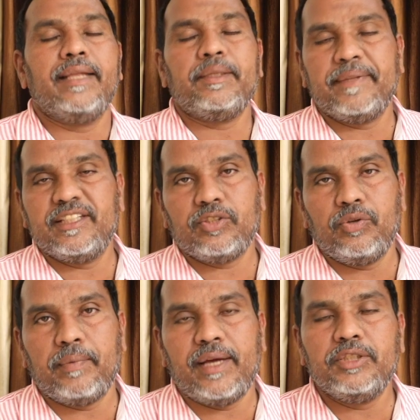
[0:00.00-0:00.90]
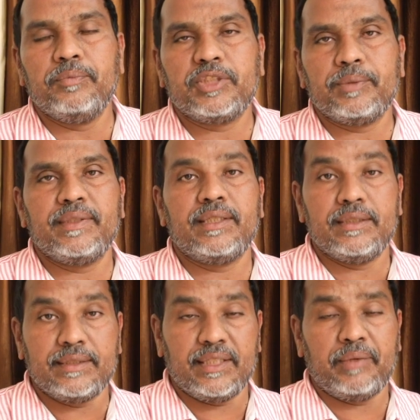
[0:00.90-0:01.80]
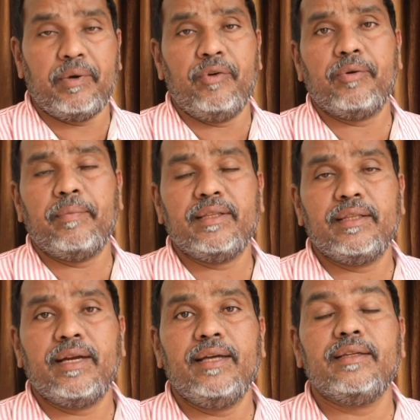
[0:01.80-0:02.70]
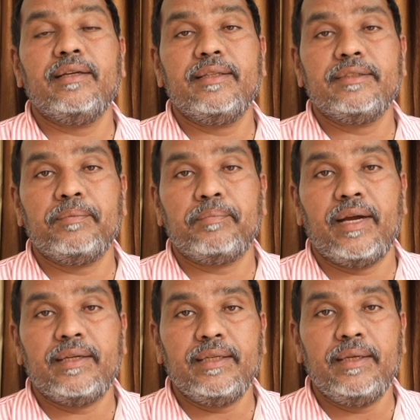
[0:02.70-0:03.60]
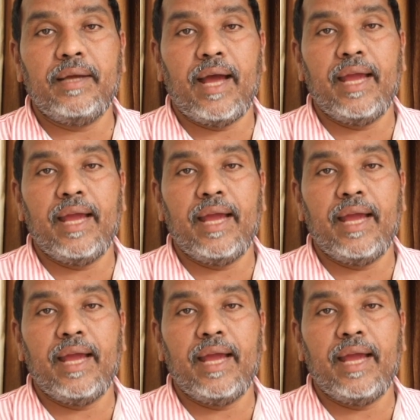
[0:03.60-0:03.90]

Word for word: ఆంధ్రప్రదేశ్ లో మాజీ ముఖ్యమంత్రి చంద్రబాబుకు మద్దతుగా తెలుగుదేశం పార్టీ